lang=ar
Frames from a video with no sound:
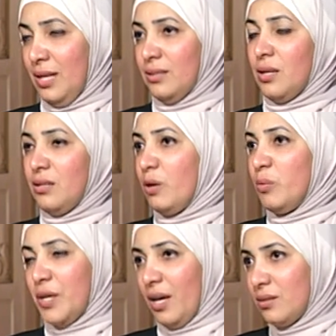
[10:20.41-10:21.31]
يعني تليق
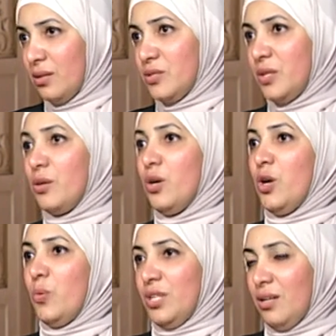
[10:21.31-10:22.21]
بمكانه الازهر
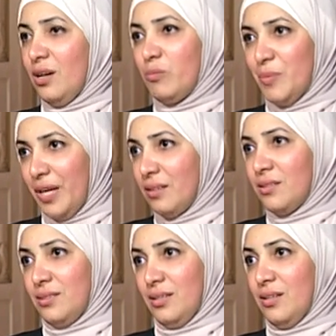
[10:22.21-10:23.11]
وتليق
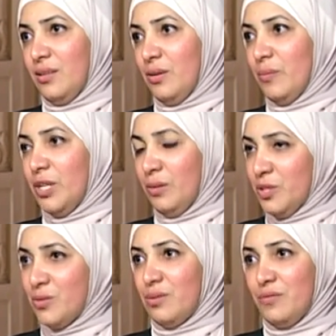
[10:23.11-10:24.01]
بمكانه آه،
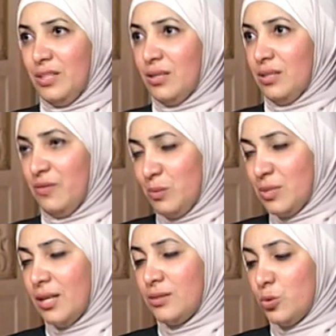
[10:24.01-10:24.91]
مصر في تفنيد
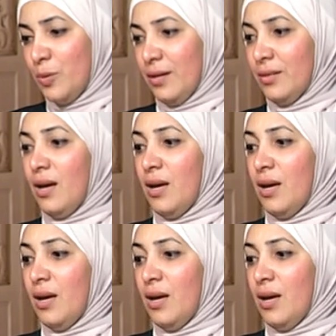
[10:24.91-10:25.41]
مثل هذه الشبهات.